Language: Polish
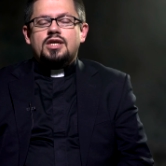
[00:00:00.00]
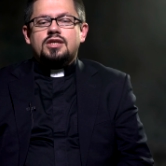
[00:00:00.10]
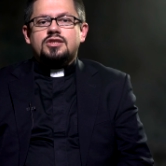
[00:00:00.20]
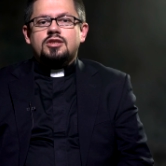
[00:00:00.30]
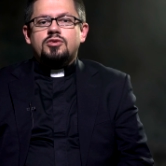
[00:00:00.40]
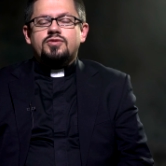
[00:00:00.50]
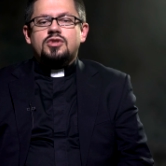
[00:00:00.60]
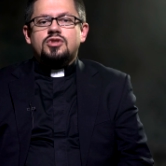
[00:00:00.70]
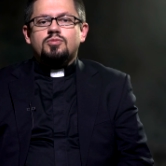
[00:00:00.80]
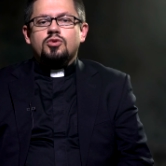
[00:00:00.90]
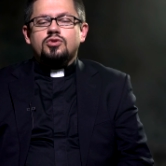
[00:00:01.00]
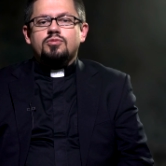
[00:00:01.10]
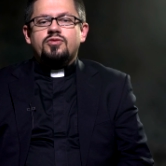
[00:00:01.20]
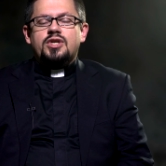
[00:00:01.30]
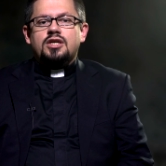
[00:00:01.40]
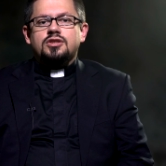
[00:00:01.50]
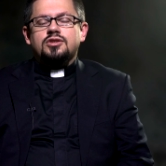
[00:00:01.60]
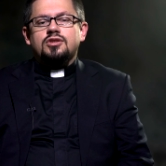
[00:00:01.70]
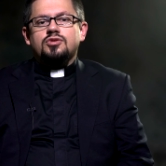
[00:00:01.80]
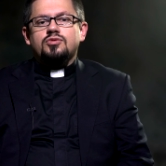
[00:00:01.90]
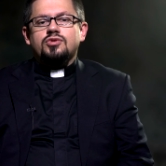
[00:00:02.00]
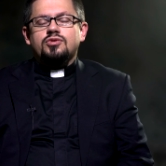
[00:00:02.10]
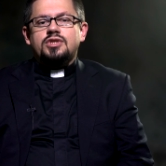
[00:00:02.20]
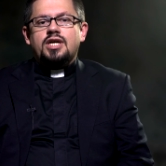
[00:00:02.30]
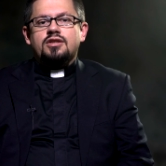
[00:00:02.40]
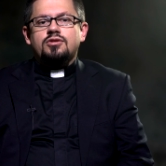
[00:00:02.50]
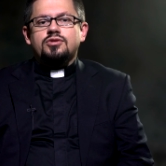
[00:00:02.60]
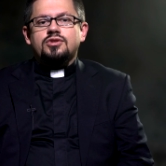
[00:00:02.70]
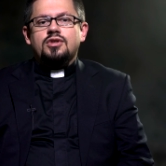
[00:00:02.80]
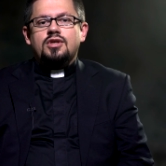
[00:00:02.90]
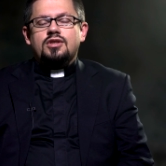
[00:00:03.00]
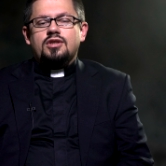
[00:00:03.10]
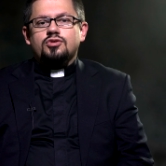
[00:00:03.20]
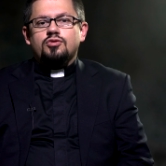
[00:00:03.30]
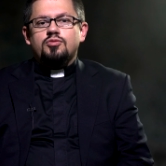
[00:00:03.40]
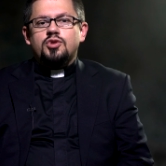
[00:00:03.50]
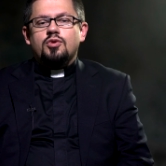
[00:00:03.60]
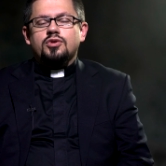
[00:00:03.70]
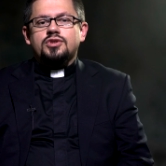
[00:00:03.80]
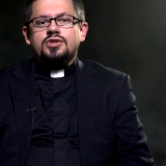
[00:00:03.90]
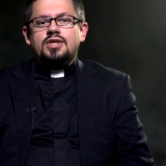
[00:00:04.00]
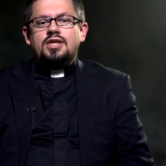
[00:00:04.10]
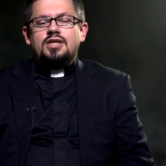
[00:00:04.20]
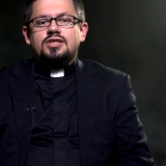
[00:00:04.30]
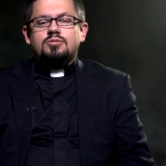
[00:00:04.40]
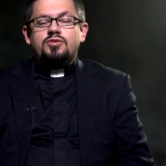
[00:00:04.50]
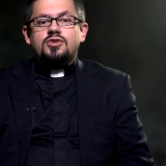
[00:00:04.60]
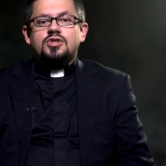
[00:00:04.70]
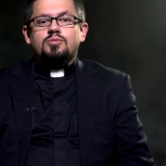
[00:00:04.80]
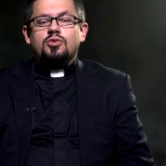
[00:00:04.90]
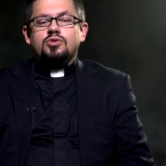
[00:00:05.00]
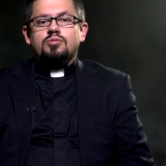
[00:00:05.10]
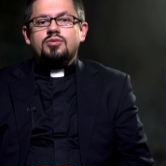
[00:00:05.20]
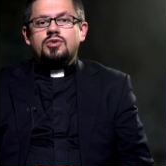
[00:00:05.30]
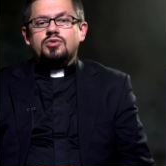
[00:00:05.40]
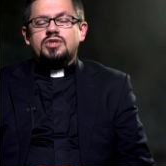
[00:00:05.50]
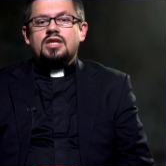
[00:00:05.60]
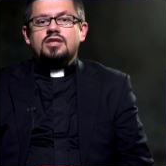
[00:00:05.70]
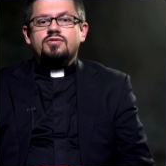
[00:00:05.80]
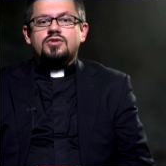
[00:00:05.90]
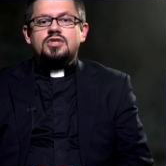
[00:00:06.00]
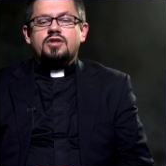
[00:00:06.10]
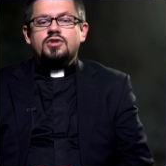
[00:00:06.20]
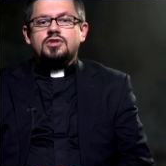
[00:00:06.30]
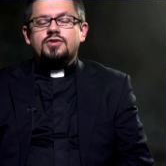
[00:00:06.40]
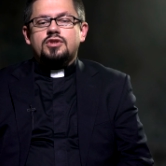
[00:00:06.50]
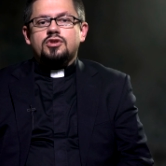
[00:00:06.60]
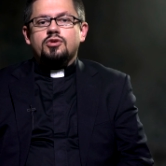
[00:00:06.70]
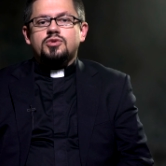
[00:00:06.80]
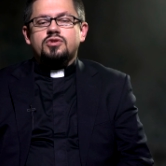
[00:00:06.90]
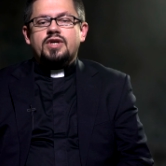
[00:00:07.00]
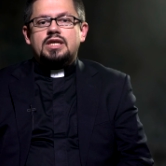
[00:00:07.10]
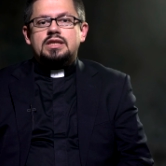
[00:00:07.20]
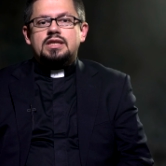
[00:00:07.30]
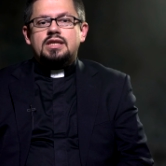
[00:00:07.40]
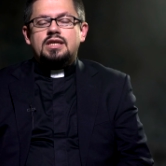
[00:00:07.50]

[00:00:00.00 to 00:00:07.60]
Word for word: Chcemy w ten sposób wyrażać naszą solidarność, naszą miłość. Chcemy w ten sposób nieustannie wyznawać świętych obcowanie.